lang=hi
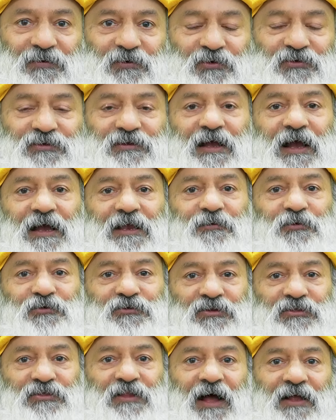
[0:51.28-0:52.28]
उसने कहा कि वो
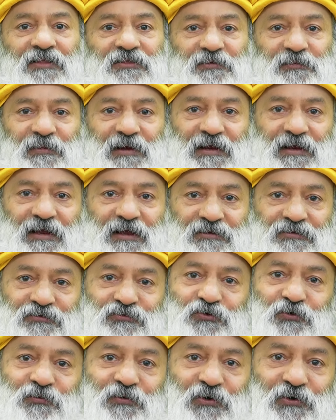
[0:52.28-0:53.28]
सिद्धांत मिल गया
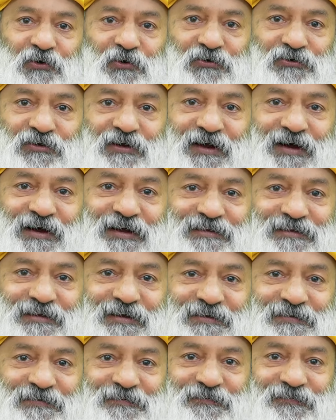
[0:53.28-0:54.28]
जिसको मैं खोज रहा
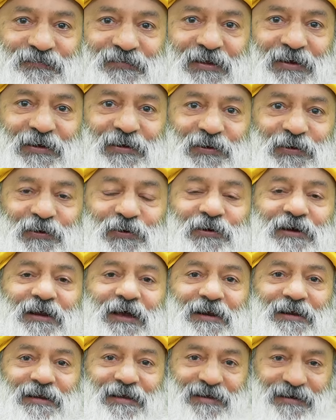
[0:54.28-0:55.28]
था लोगों ने
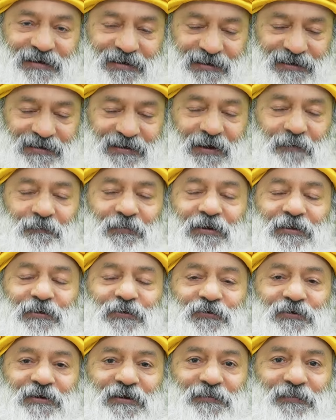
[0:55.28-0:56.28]
कहा लेकिन कपड़े
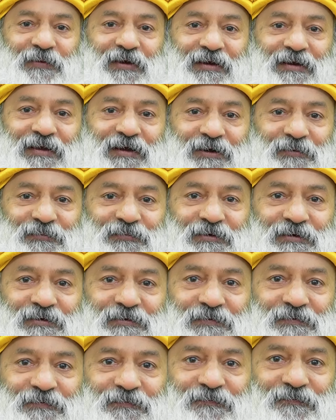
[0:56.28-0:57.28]
क्यों नहीं पहने
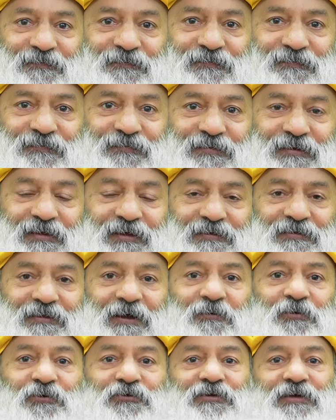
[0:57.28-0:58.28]
आपने
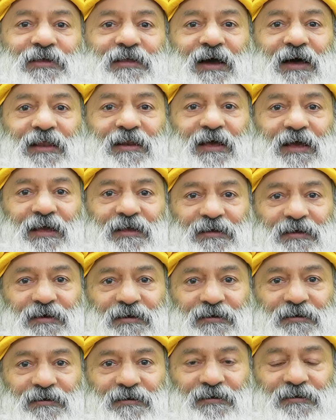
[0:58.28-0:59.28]
तब उसे ख्याल आया कि
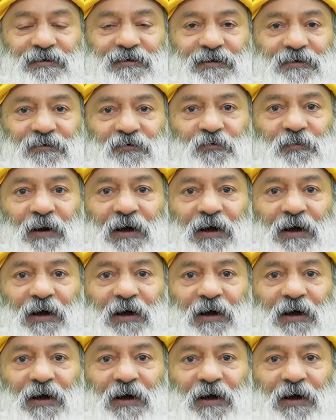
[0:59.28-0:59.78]
अरे वो